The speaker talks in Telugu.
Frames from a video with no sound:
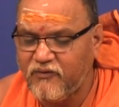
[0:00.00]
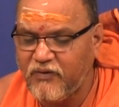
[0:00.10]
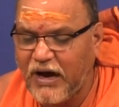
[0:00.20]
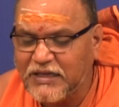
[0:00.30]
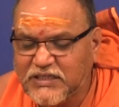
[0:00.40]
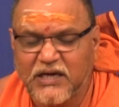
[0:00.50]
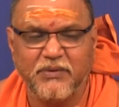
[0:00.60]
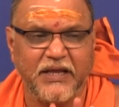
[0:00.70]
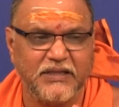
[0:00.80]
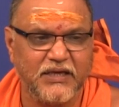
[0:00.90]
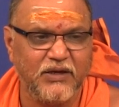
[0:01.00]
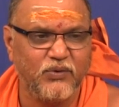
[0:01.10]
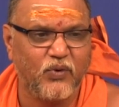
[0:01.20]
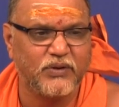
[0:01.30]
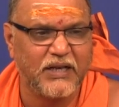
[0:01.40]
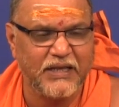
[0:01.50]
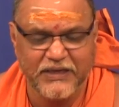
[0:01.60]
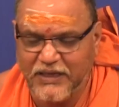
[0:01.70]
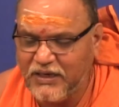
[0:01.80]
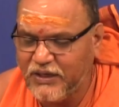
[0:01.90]
వాచకమనేది ఇంకొకటి
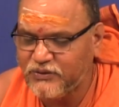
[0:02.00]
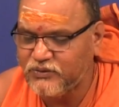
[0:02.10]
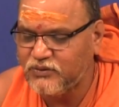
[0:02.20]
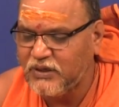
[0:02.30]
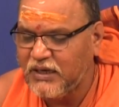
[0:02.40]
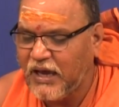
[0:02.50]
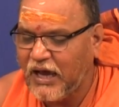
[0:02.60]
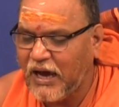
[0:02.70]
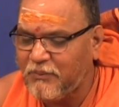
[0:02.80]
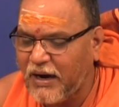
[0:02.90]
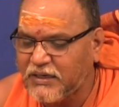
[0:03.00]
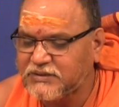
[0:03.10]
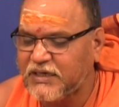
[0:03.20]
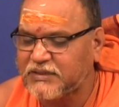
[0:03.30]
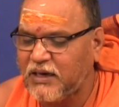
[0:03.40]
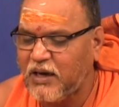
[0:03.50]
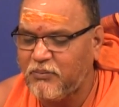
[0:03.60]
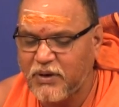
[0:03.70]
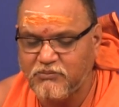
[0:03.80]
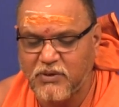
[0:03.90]
లేనే లేదు ఆ మాట చేత
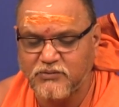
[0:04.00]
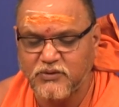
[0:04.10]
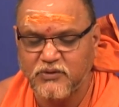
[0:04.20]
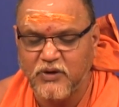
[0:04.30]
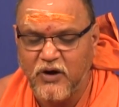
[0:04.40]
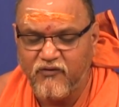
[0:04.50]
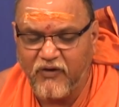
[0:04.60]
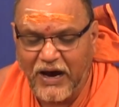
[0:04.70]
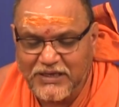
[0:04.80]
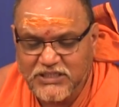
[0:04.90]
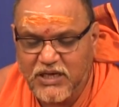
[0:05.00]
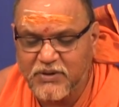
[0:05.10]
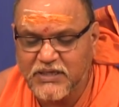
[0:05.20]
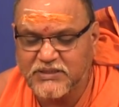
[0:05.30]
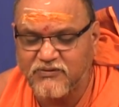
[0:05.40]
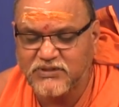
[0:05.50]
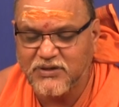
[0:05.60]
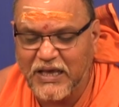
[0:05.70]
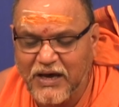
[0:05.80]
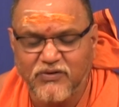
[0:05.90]
బ్రహ్మము వాచ్యమనే
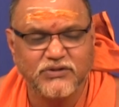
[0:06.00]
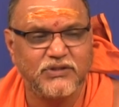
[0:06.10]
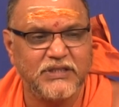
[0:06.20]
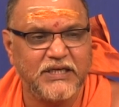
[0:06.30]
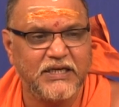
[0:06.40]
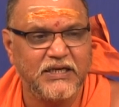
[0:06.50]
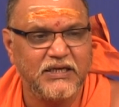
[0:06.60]
సంశయం ఎలా వస్తుంది